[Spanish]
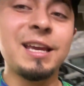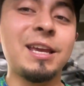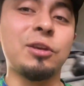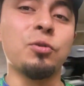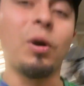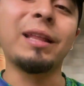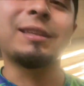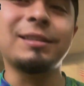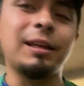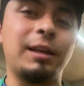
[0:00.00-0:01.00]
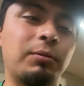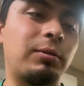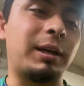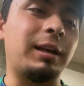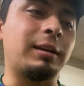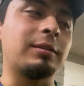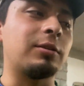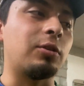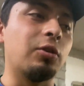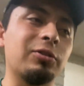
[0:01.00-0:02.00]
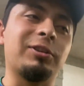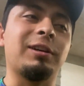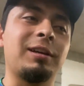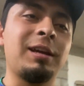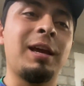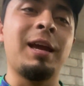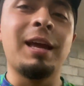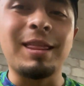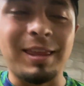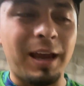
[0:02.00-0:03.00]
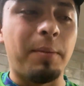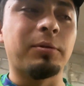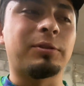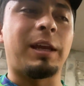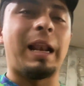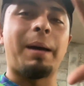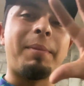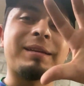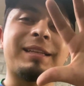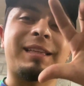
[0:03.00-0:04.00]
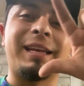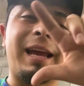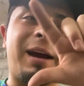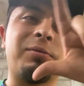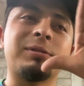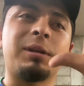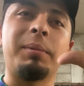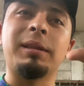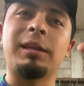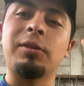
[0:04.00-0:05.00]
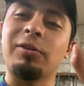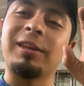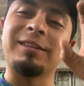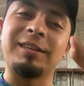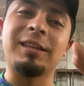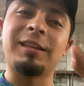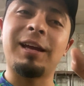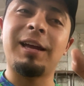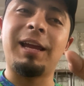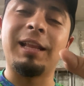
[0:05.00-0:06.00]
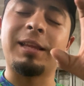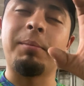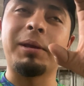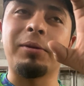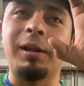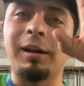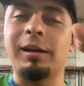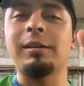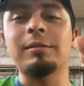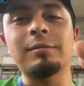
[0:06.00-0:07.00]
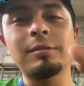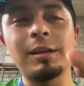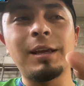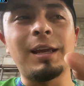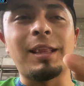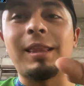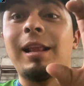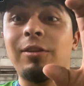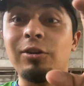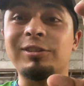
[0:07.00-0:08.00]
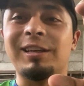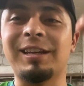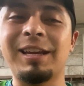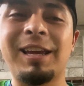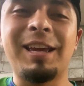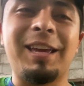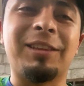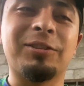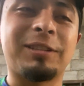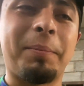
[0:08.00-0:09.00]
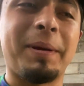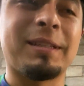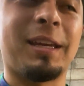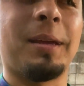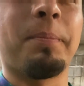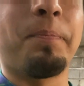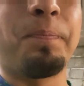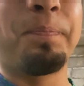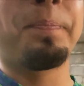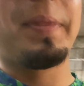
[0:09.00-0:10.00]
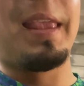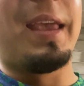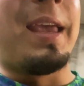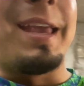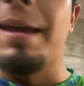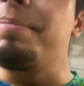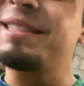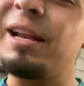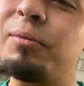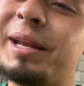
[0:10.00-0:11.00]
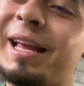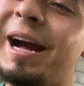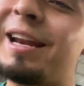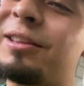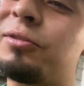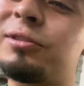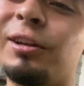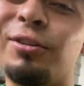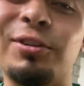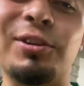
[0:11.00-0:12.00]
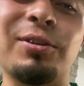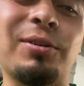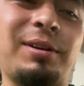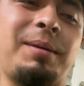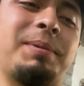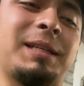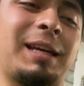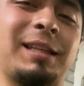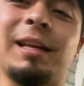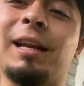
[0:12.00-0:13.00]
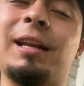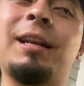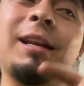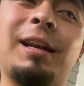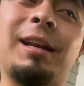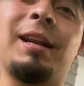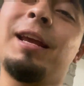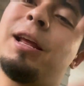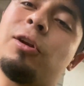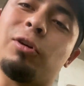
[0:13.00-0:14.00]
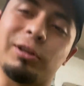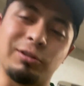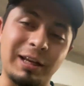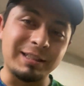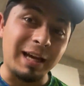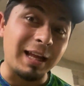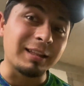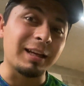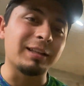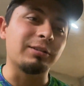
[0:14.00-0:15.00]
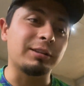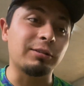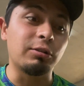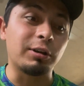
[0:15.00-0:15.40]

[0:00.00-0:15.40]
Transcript: Yo antes tenía un ring 12. Digamos que la masa tenía justamente en donde sienta el tamaño del ring, del 12. Entonces, ¿qué pasa aquí? Empecé a lubricar y todo este rollo, empecé a quitar lo que son las llantas, lo que son los